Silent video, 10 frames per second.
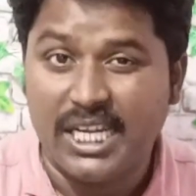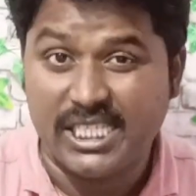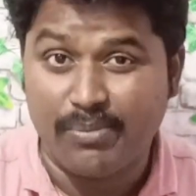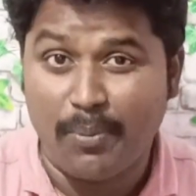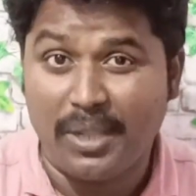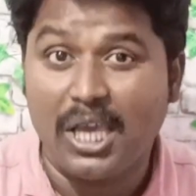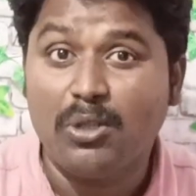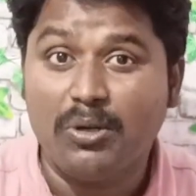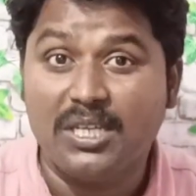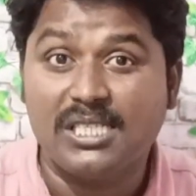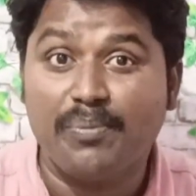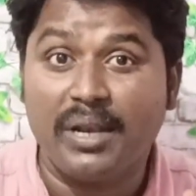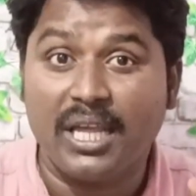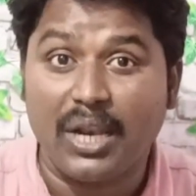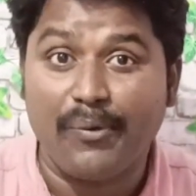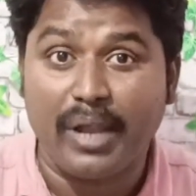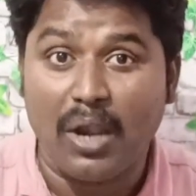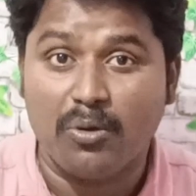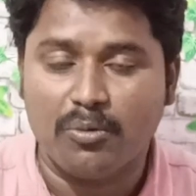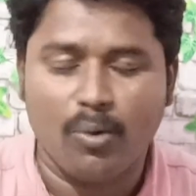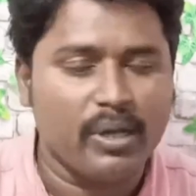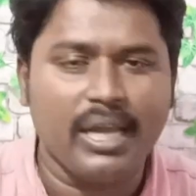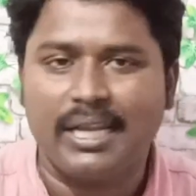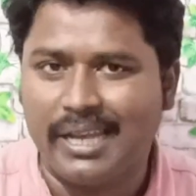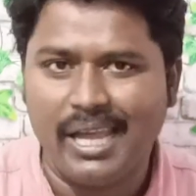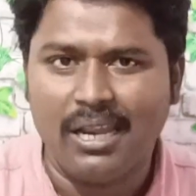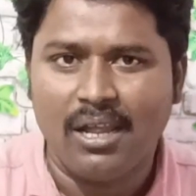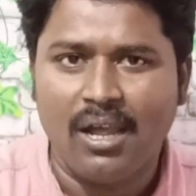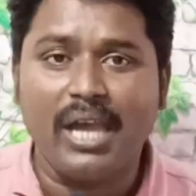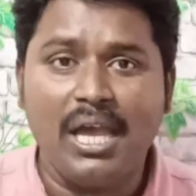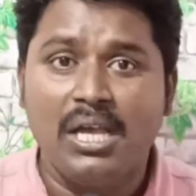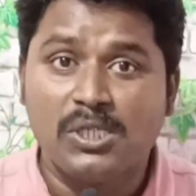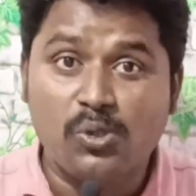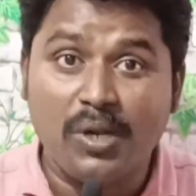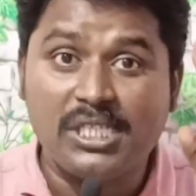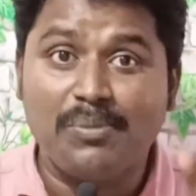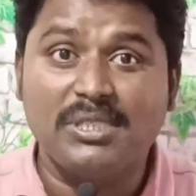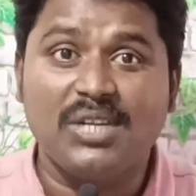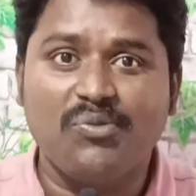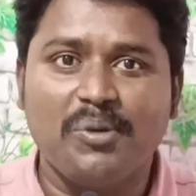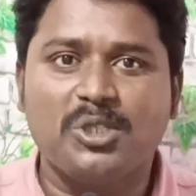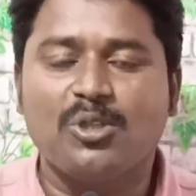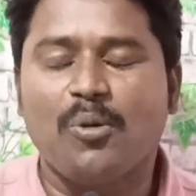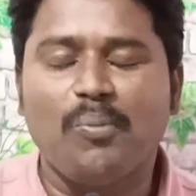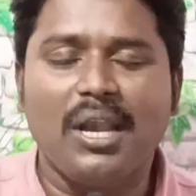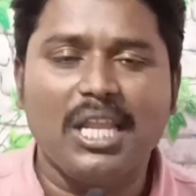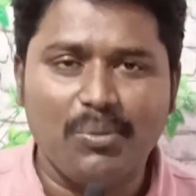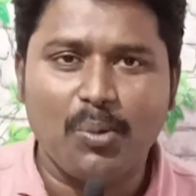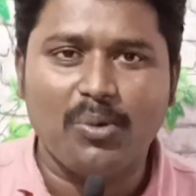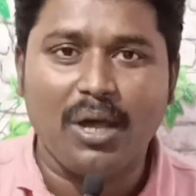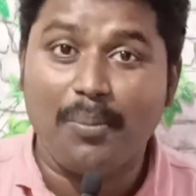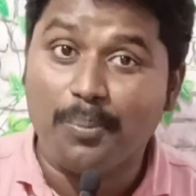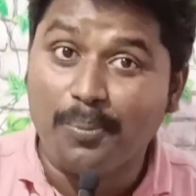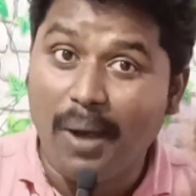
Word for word: డిసెంబర్ పదహైదు డిసెంబర్ ఇరవై నాలుగు ఓకే క్లియర్ ఓకే సో నెక్స్ట్ మంచి ఇన్ఫర్మేషన్తో మళ్ళీ మేము ఉంటా